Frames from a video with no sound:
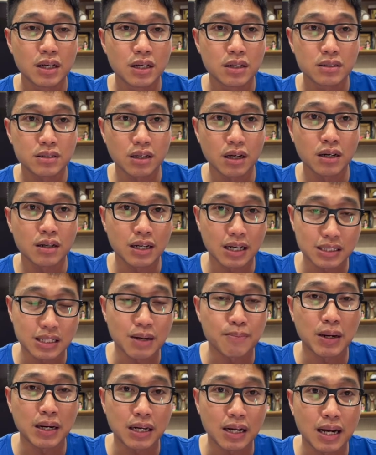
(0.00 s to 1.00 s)
sân
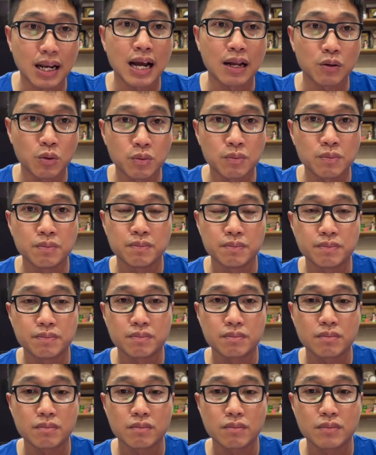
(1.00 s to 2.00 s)
Raja Mangala luôn.
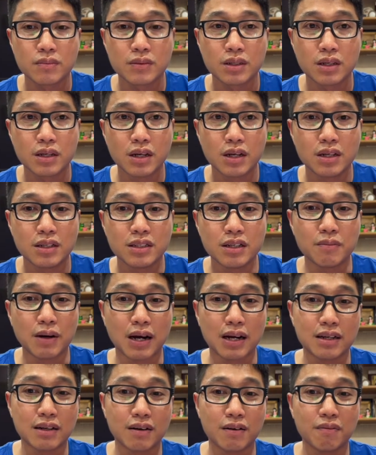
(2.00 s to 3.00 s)
Nhưng
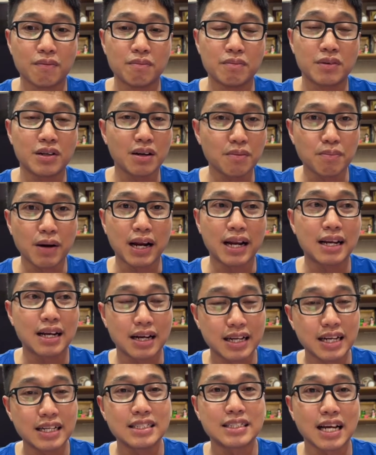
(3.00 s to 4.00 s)
mà rất may
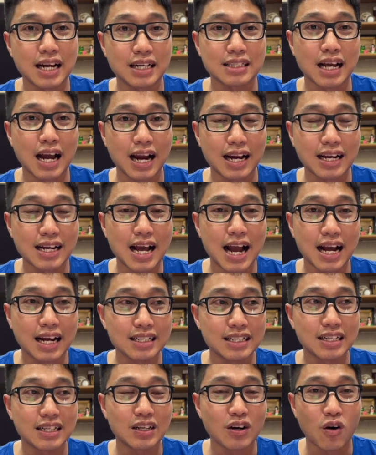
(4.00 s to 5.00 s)
là khi sang Thái
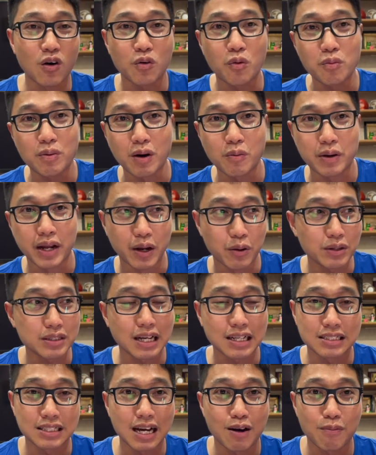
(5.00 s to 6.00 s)
đá thì họ cũng không hiểu
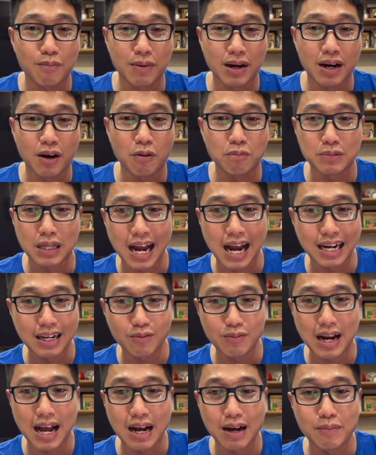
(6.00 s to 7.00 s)
tại sao mà ông Thái
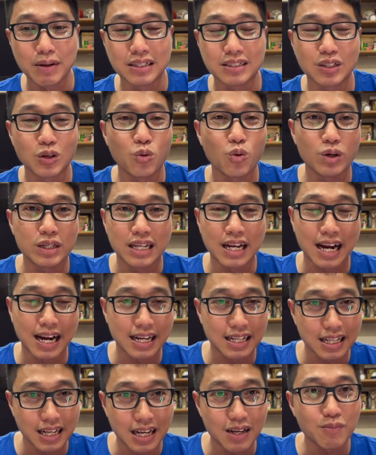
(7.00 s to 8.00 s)
ông đá bên Seoul thì
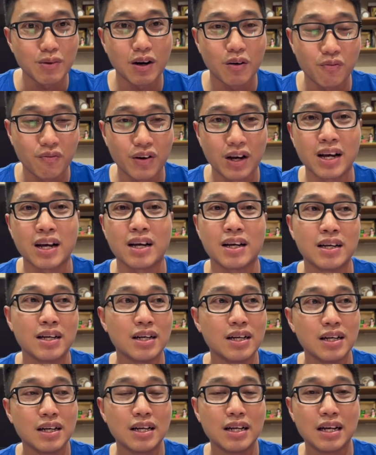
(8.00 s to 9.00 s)
hay thế, mà ông về
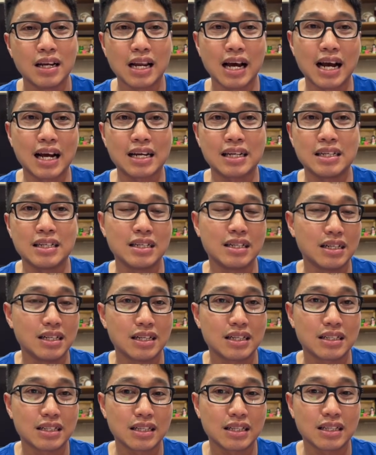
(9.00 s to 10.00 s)
lại
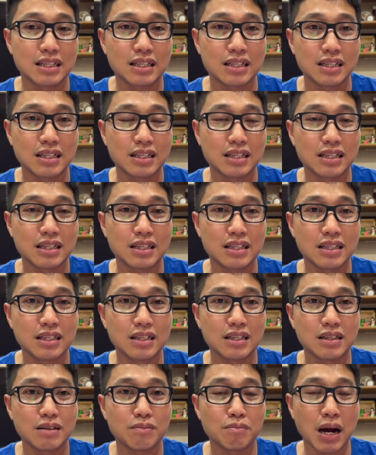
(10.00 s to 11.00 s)

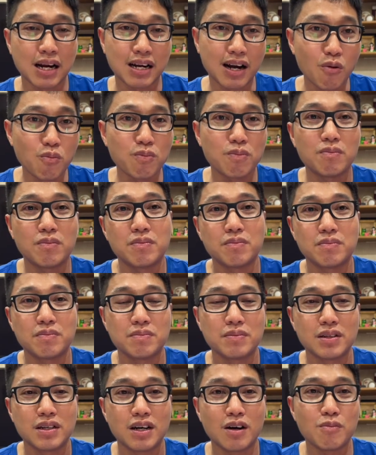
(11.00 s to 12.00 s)
Bangkok
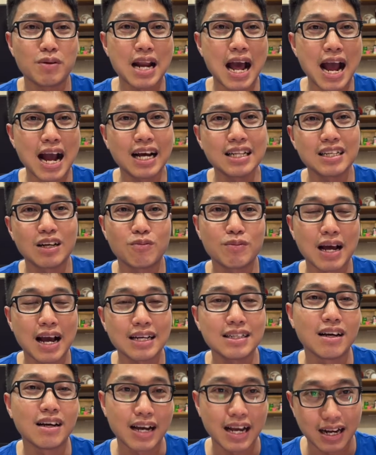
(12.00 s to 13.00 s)
ông mới đá thì ông
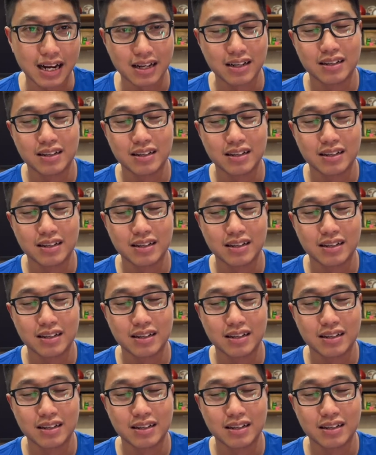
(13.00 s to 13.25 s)
đá dở ẹt.